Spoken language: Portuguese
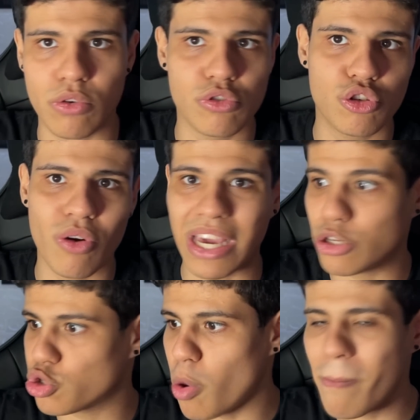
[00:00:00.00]
que o seu rei
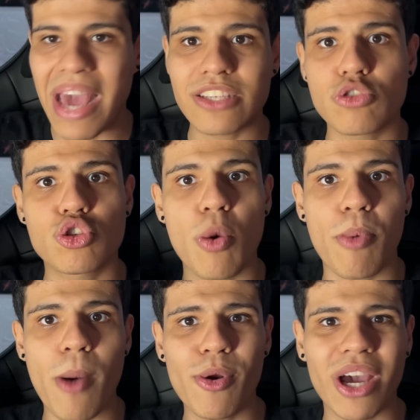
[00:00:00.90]
soubesse que o seu
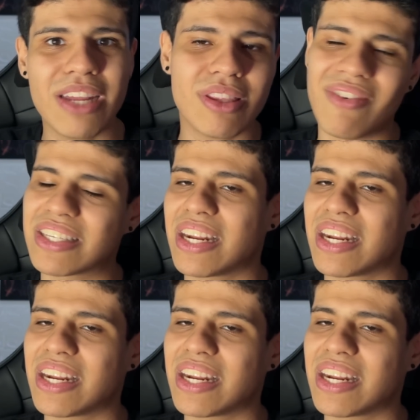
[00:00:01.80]
próprio reino estava